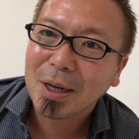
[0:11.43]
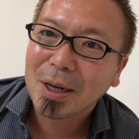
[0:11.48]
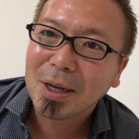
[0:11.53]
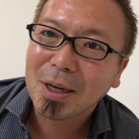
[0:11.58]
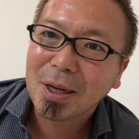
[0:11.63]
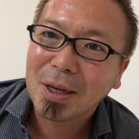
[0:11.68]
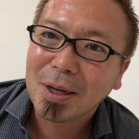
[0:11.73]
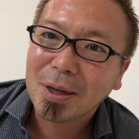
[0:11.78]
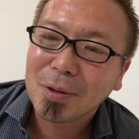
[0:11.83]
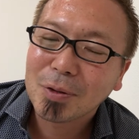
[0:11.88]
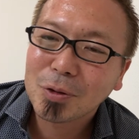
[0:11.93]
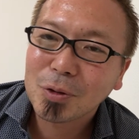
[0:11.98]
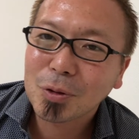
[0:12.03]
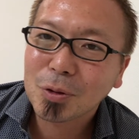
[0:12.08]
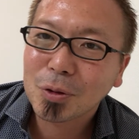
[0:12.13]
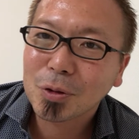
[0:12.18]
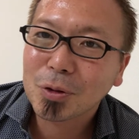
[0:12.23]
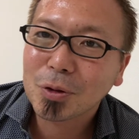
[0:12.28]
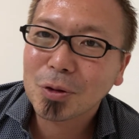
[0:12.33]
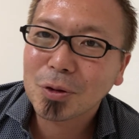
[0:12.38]
えうちの
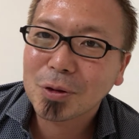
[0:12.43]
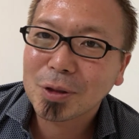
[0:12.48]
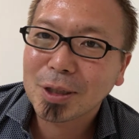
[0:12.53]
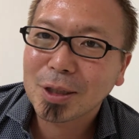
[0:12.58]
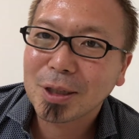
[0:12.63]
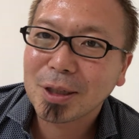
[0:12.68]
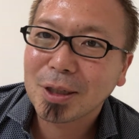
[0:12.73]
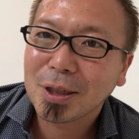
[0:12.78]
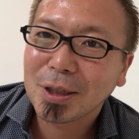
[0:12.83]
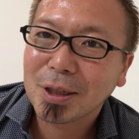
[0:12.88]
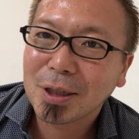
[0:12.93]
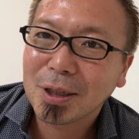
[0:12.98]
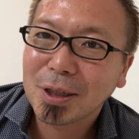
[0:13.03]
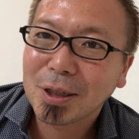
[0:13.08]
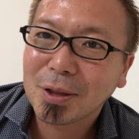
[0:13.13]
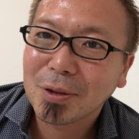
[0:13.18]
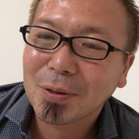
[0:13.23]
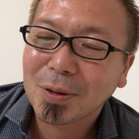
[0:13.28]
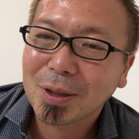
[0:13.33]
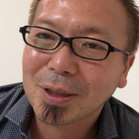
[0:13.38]
卒業
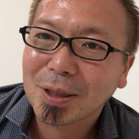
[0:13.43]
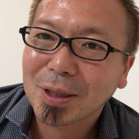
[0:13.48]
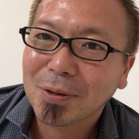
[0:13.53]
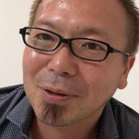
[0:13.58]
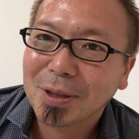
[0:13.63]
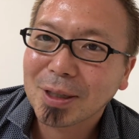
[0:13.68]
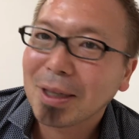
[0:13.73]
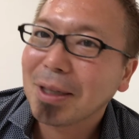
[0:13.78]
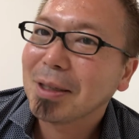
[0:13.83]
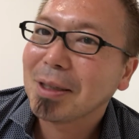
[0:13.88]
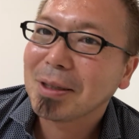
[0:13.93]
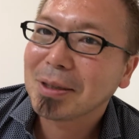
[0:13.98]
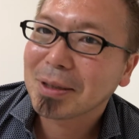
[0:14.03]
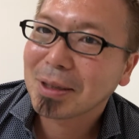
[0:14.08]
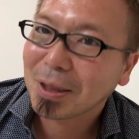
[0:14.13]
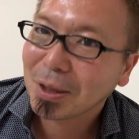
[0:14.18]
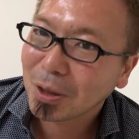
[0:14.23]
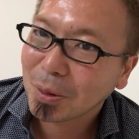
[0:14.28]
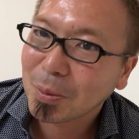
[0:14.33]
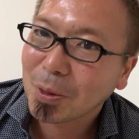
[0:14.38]
生の方ではないんです
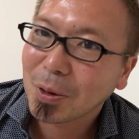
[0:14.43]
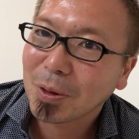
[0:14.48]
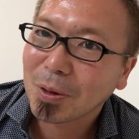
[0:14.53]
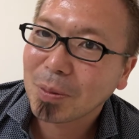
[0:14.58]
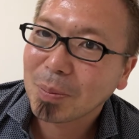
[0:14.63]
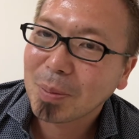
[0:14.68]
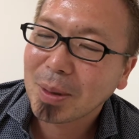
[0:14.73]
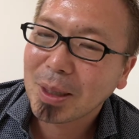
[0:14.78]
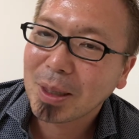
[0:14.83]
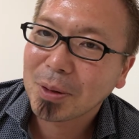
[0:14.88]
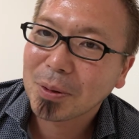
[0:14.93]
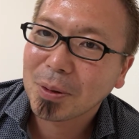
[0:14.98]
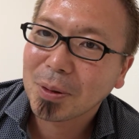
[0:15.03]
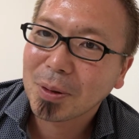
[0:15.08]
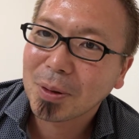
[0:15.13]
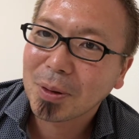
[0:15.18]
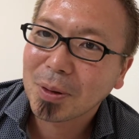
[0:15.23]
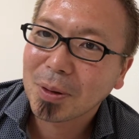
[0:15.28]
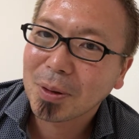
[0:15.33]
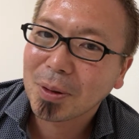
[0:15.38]
けれどもまああ
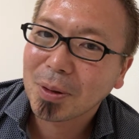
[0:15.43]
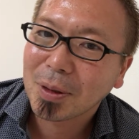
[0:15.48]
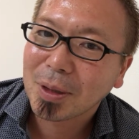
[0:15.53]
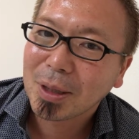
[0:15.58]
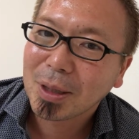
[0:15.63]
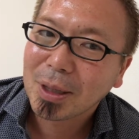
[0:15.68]
の